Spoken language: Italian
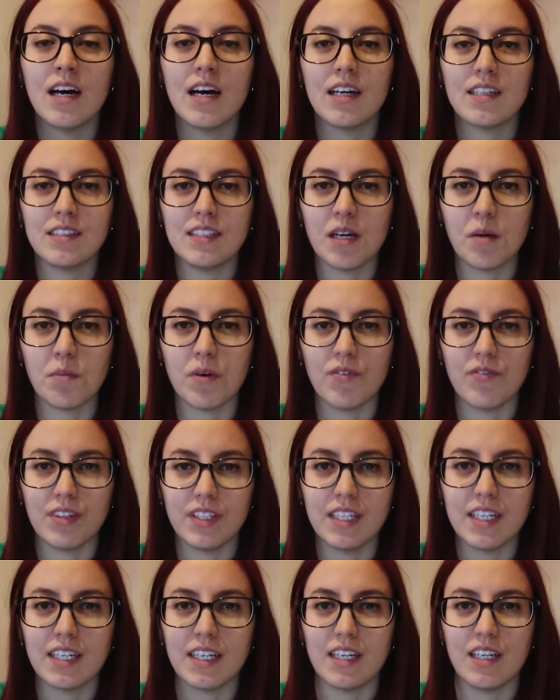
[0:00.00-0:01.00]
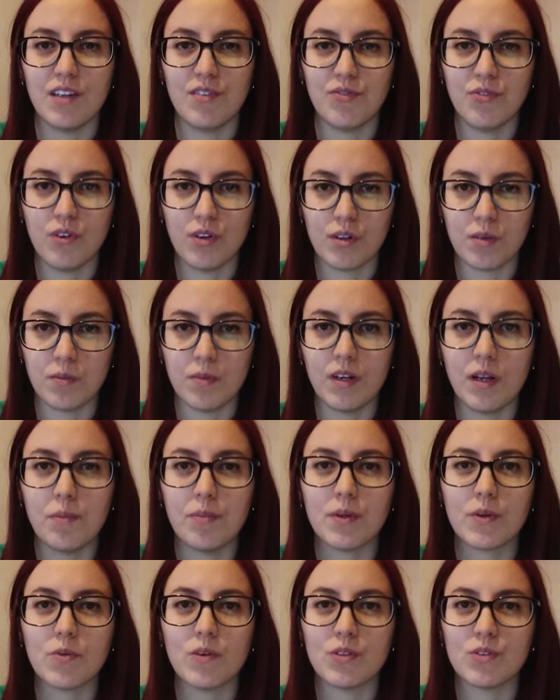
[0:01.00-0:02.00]
andiamo a vedere le formule
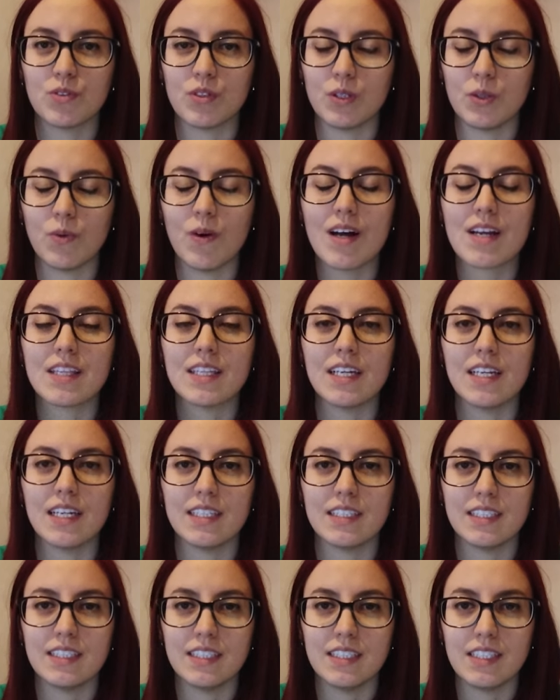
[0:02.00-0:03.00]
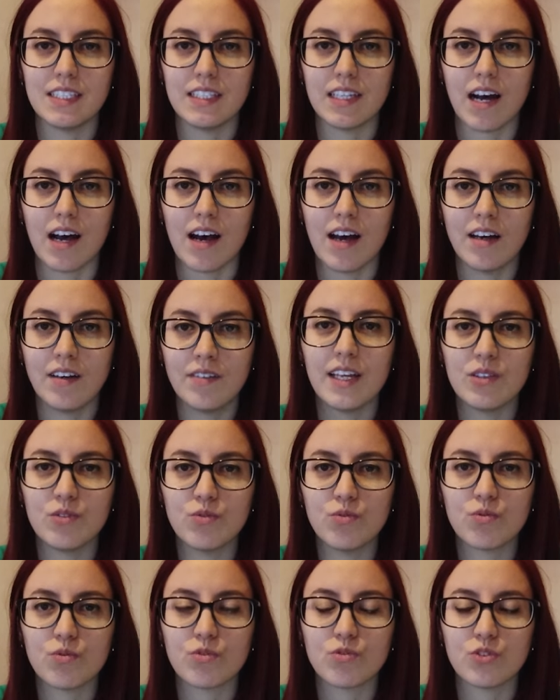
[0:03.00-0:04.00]
per quanto riguarda la densità e
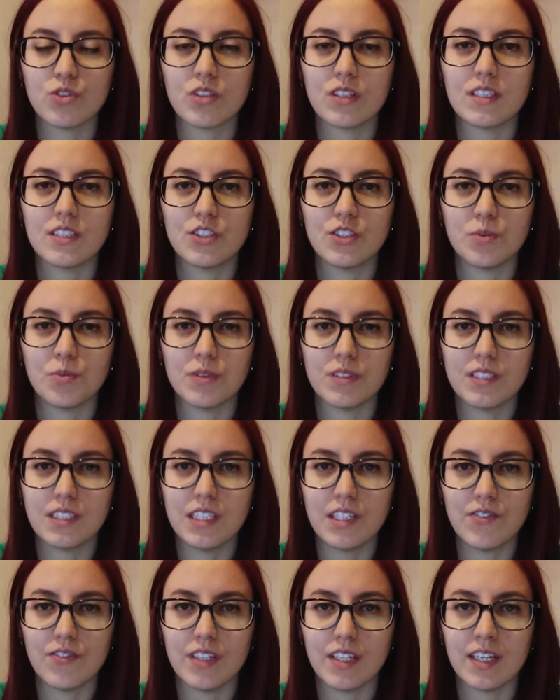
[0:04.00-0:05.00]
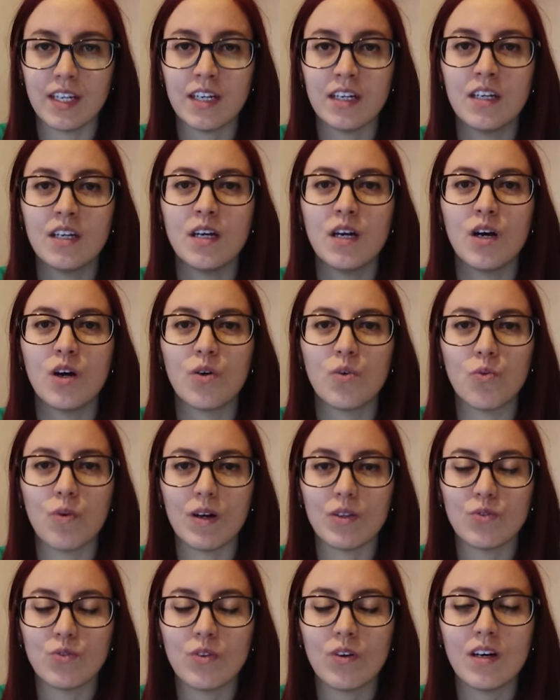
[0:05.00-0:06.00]
tutto ciò che ci può servire
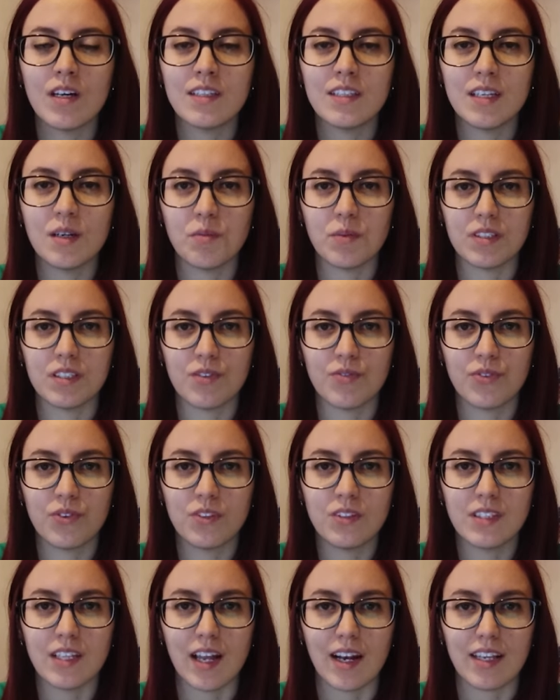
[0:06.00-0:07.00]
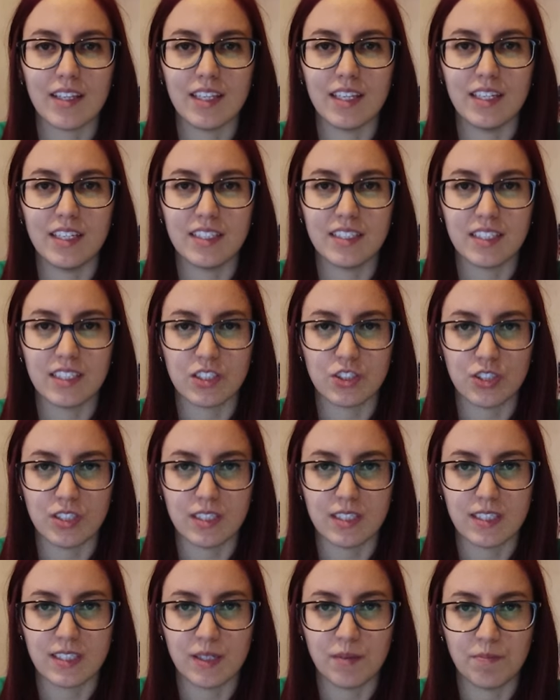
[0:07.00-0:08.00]
quando andremo ad affrontare degli
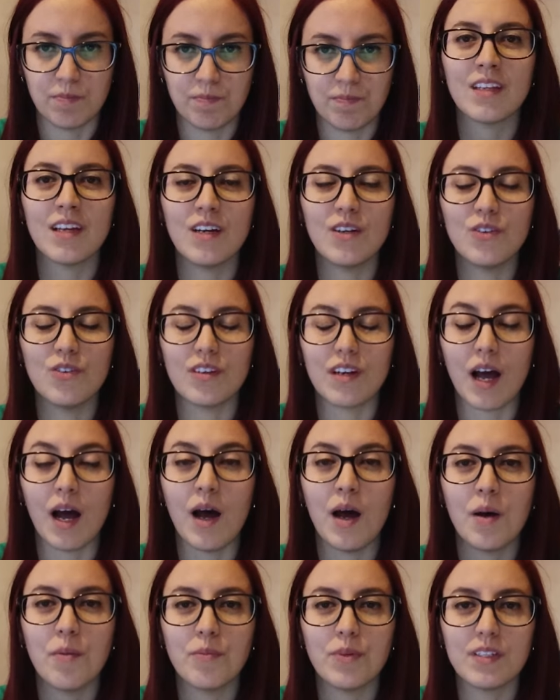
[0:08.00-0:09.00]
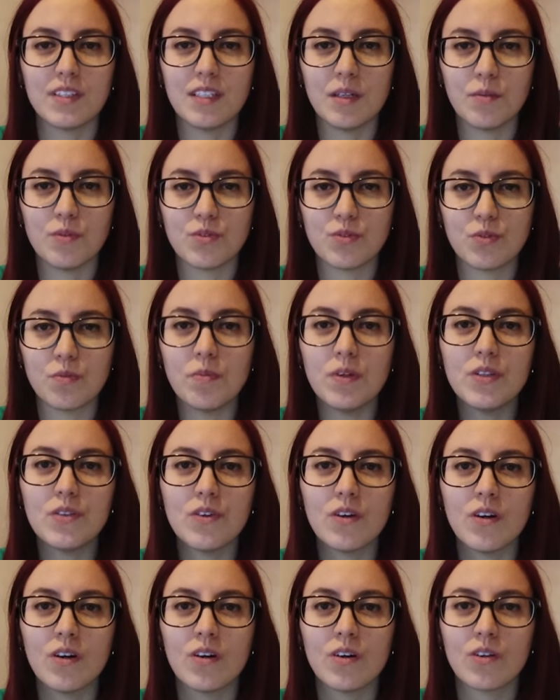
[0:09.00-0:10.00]
esercizi. Allora, partiamo
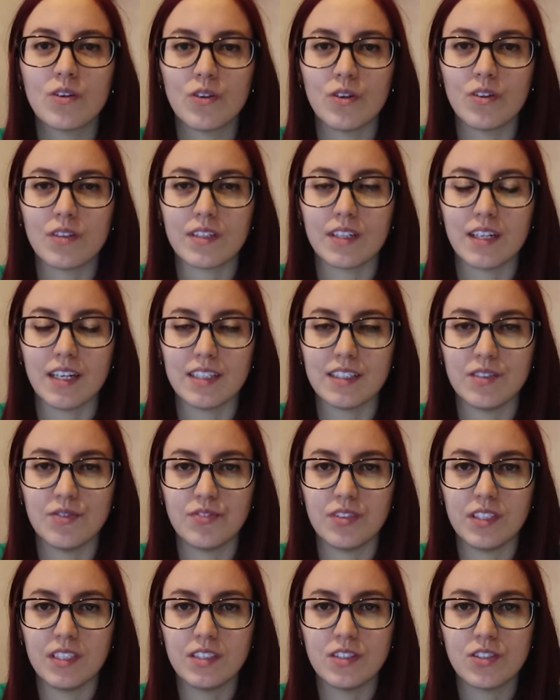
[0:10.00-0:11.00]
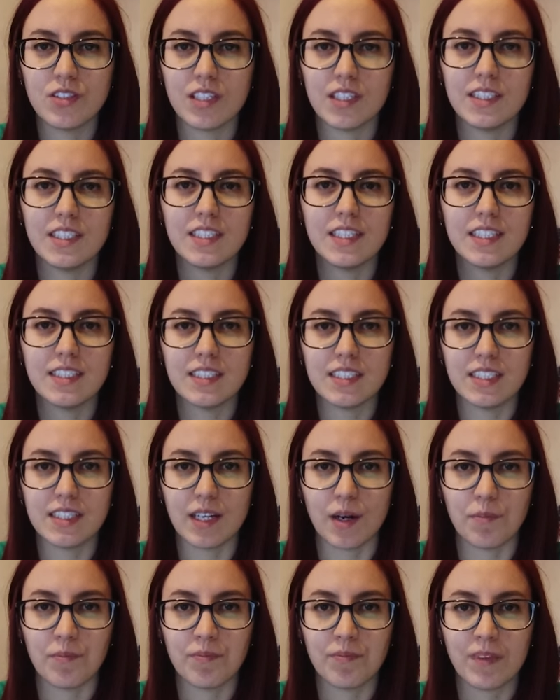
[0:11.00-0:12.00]
subito con la definizione di
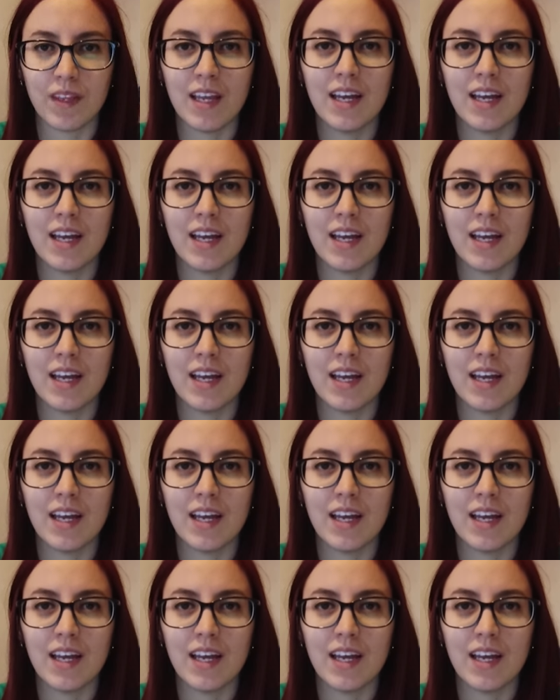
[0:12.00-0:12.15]
densità.